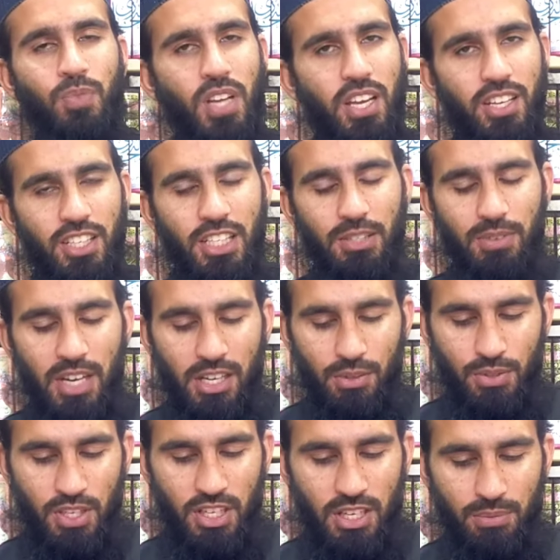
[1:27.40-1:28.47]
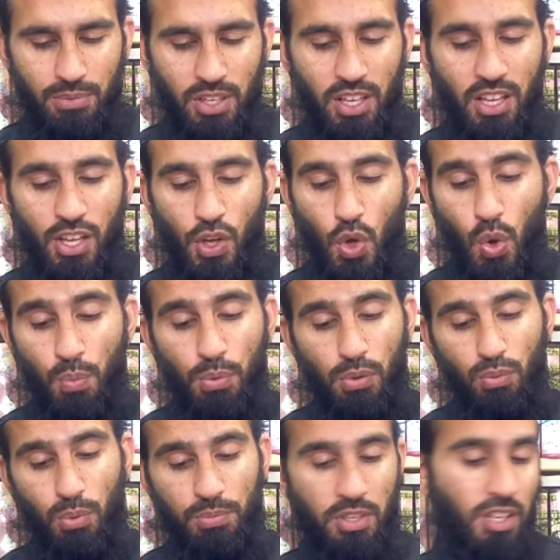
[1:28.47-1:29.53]
अलैहि वसल्लम ने
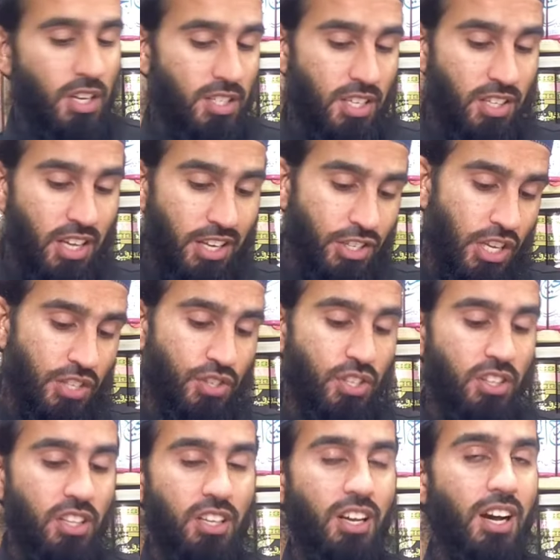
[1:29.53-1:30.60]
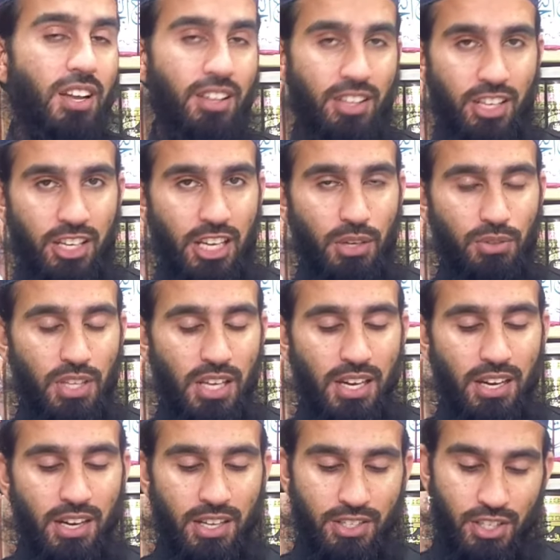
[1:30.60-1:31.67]
मुमिन हज़रत आयशा सिद्दीक़ा रदी अल्लाह
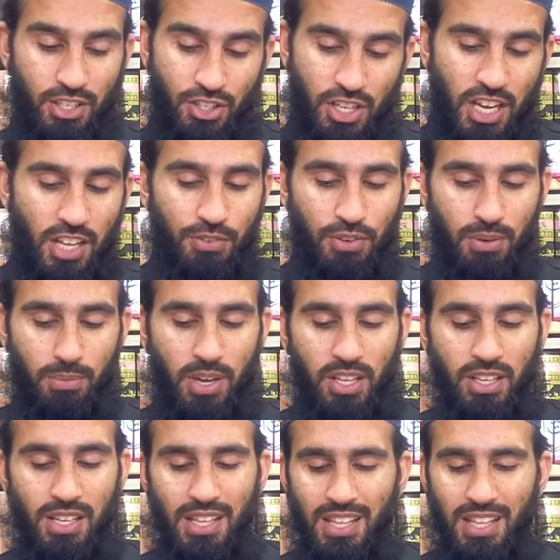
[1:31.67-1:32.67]
तह से इशाद फरमाई